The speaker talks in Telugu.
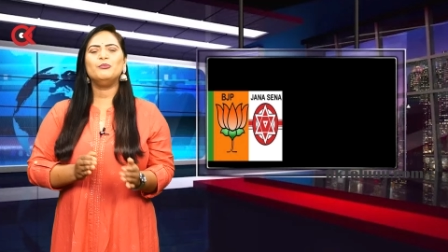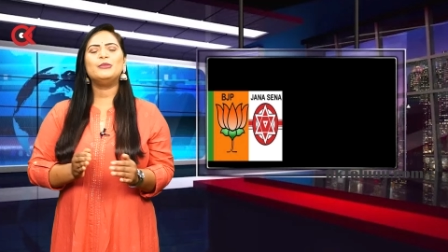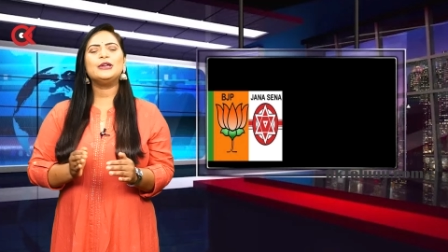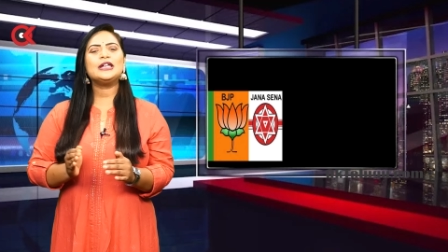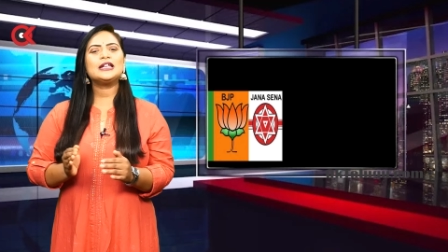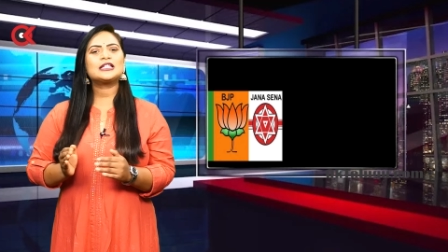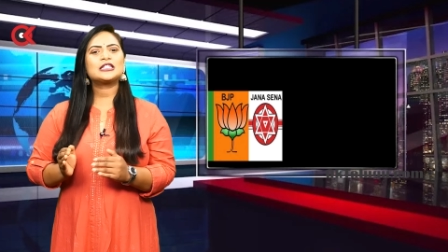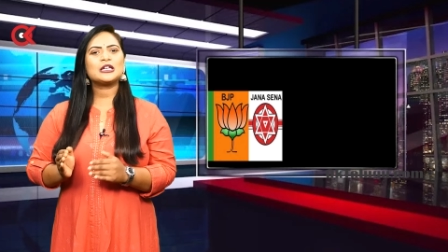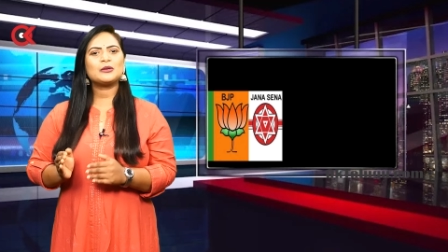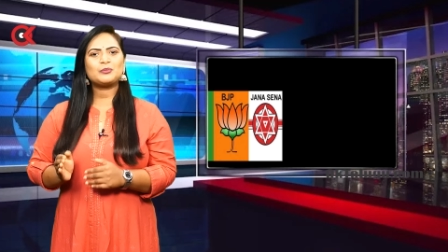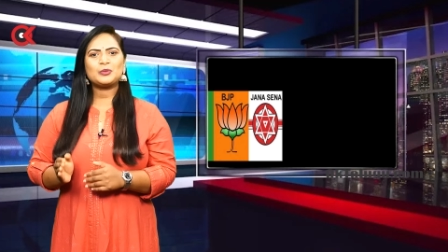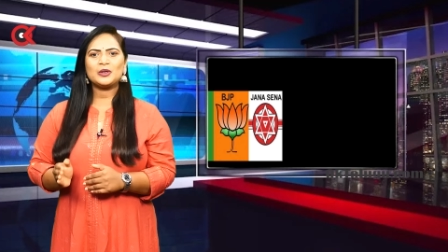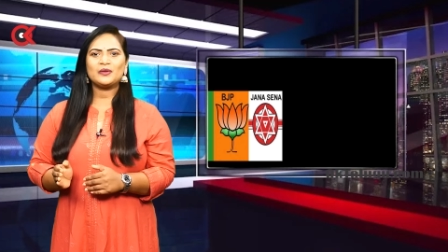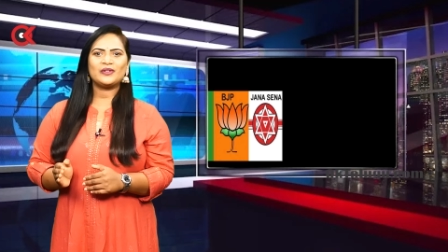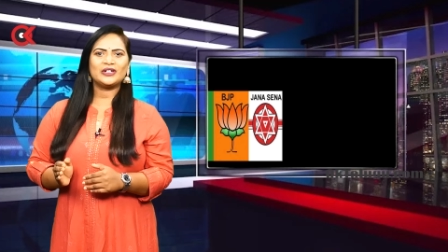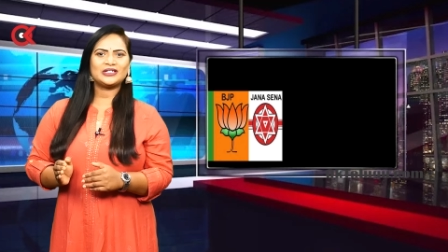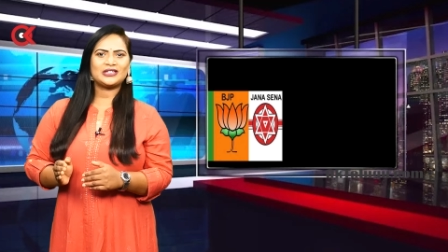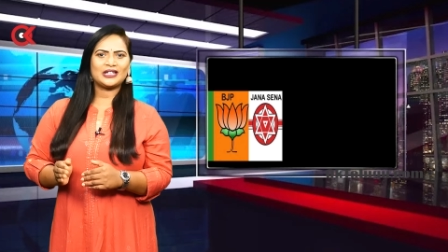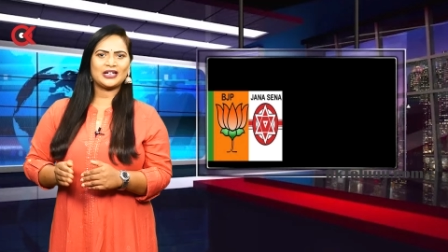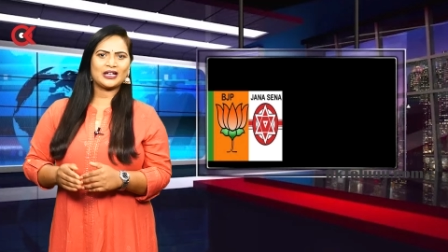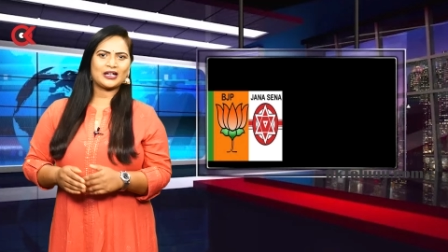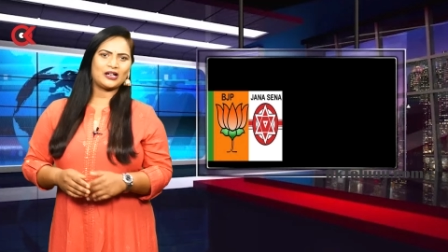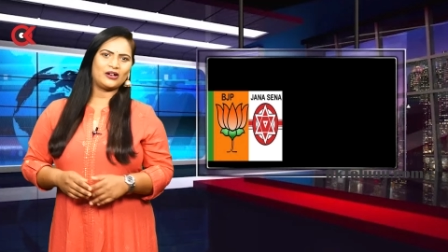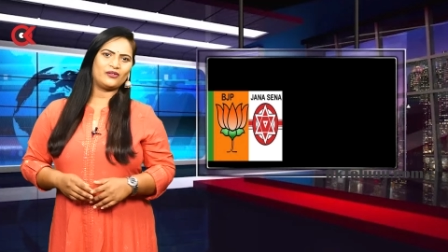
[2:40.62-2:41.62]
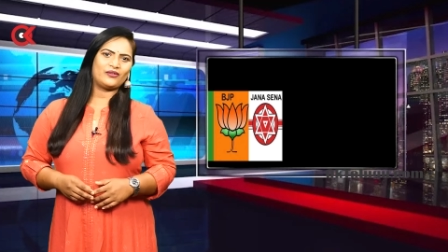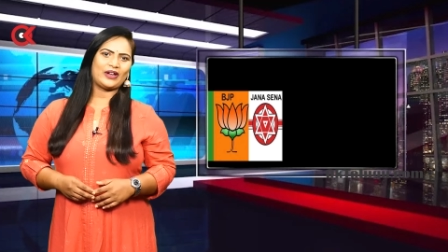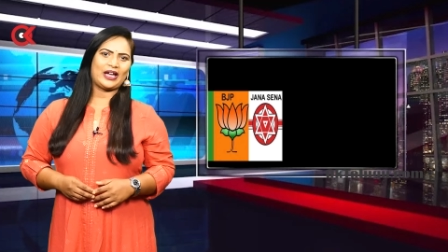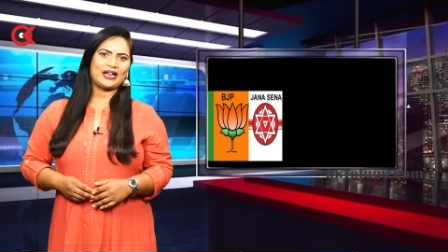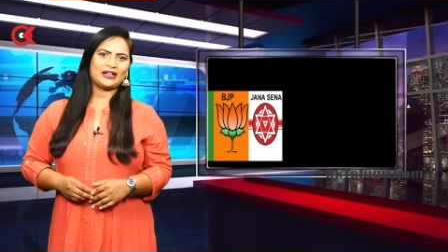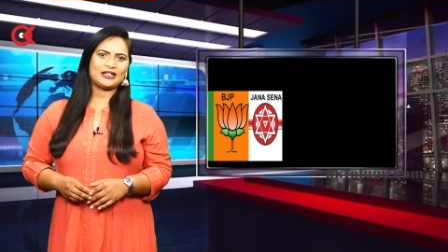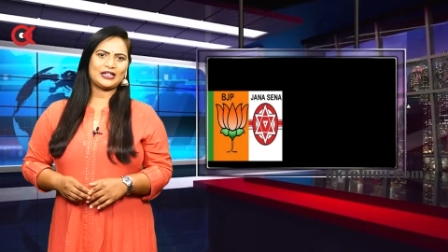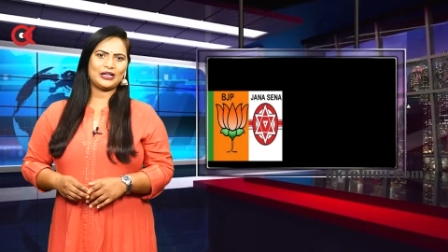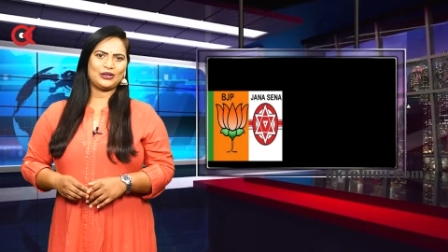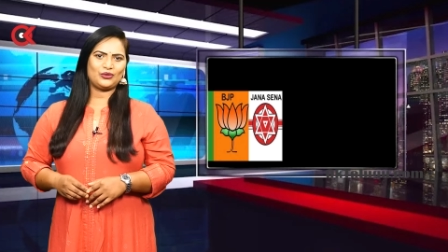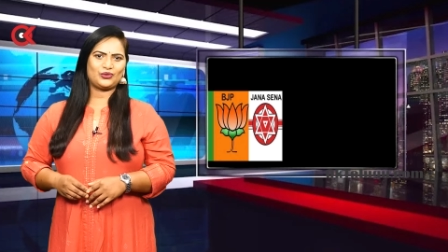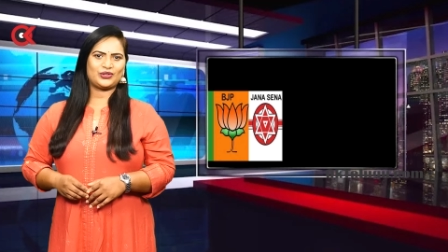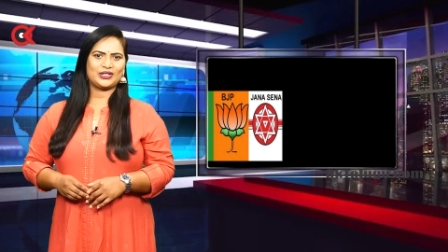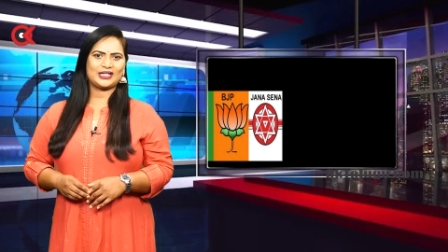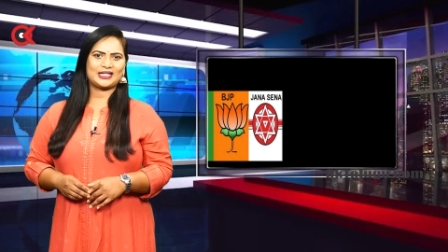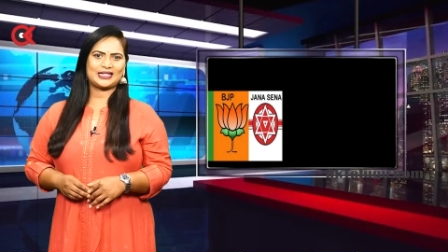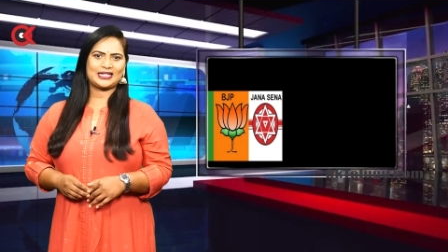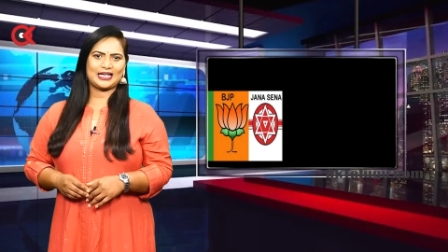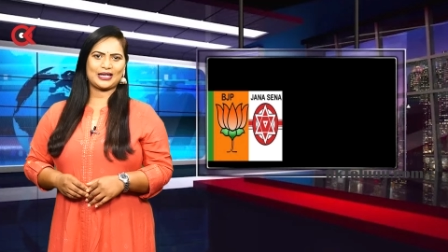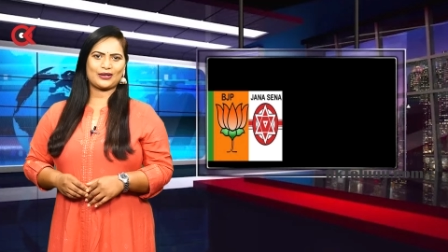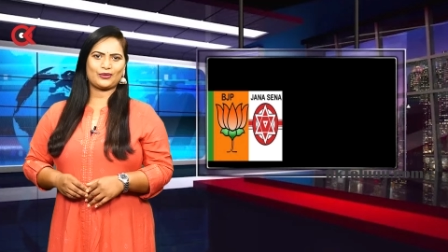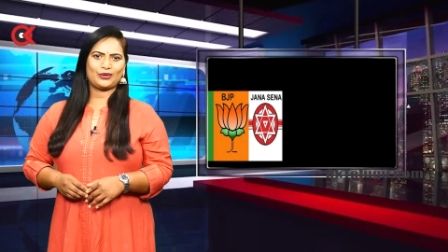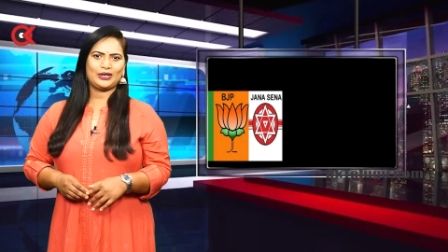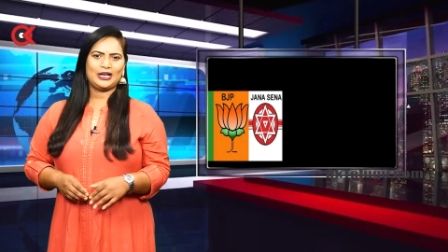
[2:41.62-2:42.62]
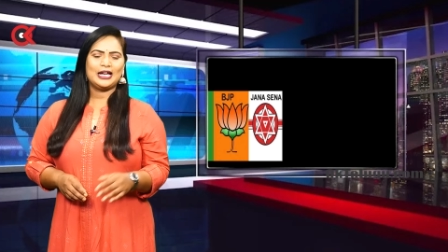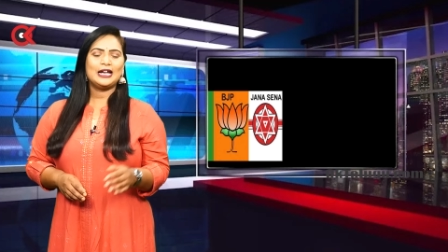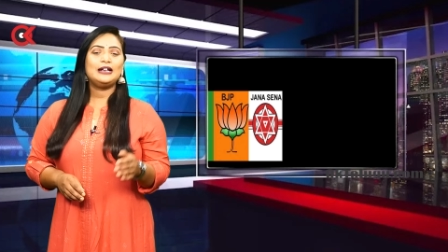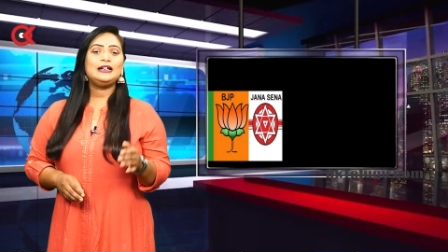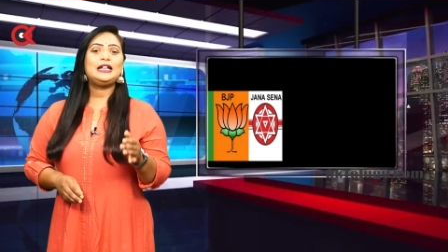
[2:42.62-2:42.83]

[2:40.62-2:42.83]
బీజేపీ వ్యతిరేక వ్యాఖ్యలు చేశారు